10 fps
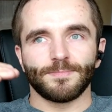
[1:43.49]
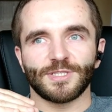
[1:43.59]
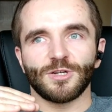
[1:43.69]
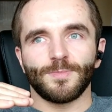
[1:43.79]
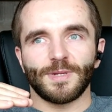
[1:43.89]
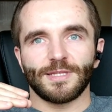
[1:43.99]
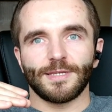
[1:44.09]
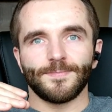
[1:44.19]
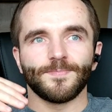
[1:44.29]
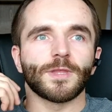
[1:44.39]

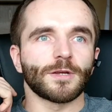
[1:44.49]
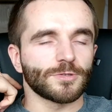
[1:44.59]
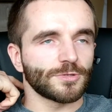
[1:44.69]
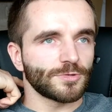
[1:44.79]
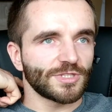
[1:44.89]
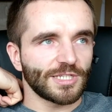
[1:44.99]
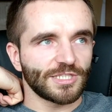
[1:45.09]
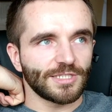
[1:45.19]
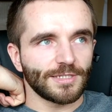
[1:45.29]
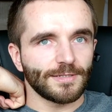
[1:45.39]
psychopatię rozróżnia
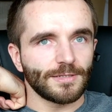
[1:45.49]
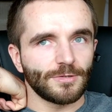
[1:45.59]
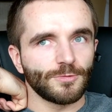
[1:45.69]
się,